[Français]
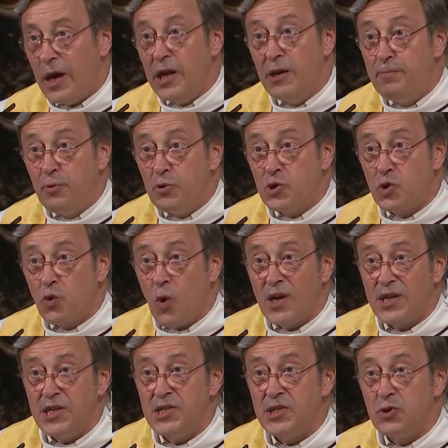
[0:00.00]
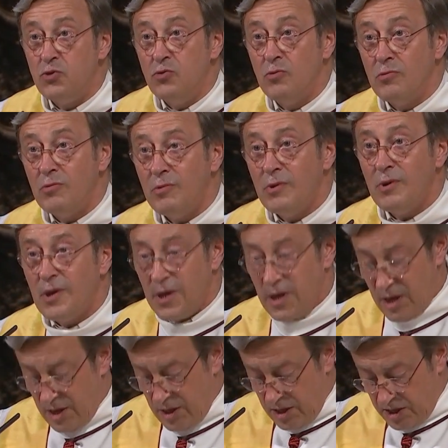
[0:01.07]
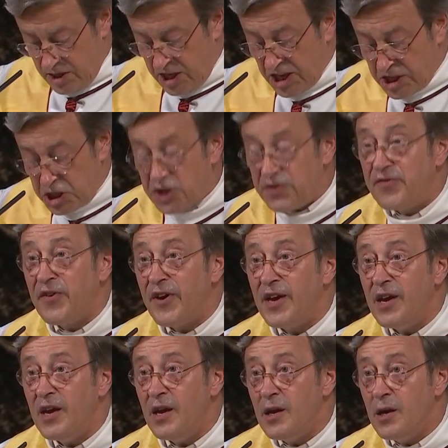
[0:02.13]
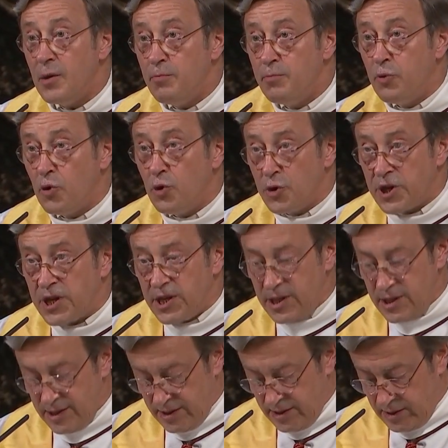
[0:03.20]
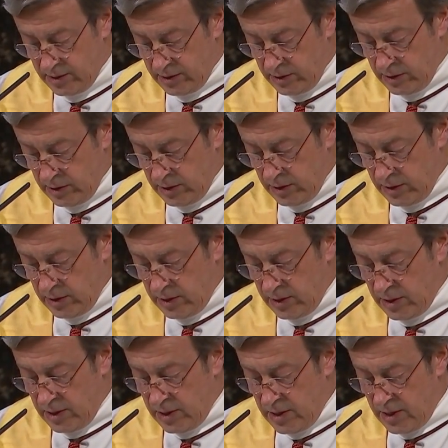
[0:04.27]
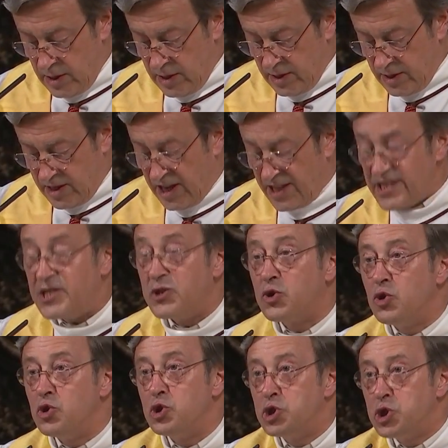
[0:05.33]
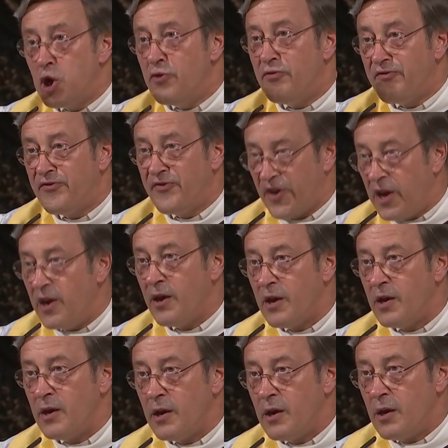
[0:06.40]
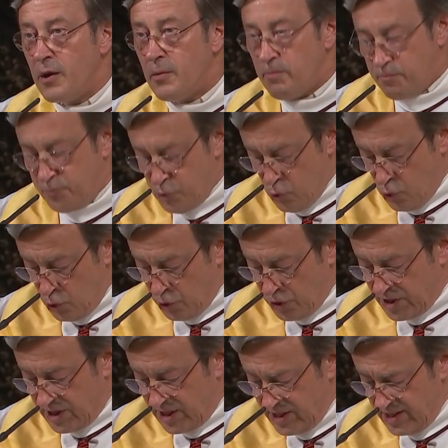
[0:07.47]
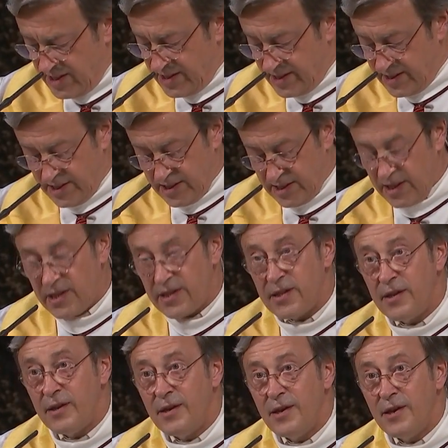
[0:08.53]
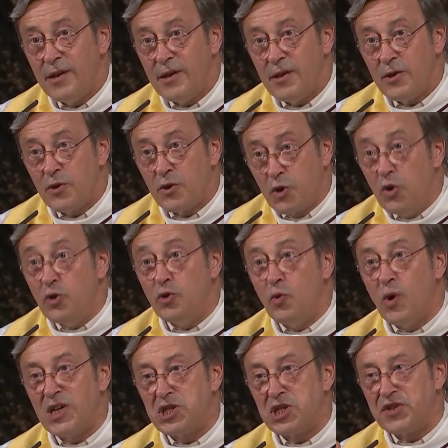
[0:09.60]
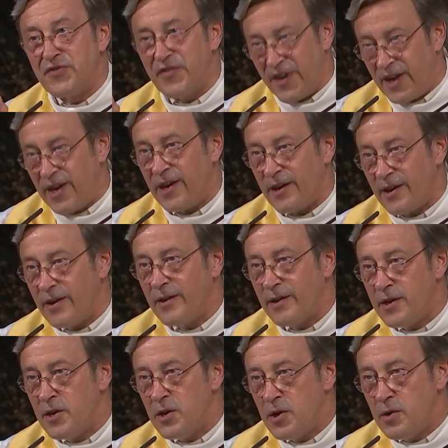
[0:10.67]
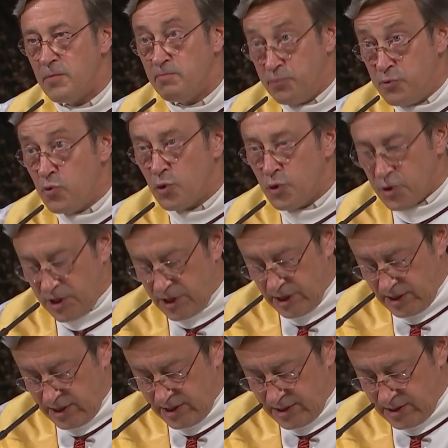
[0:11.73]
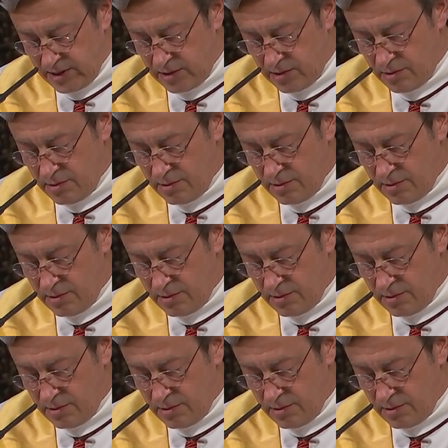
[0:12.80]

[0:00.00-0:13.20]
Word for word: Et il pose trois questions. Qu'ai-je fait pour le Christ Qu'est-ce que je fais pour le Christ Que dois-je faire pour le Christ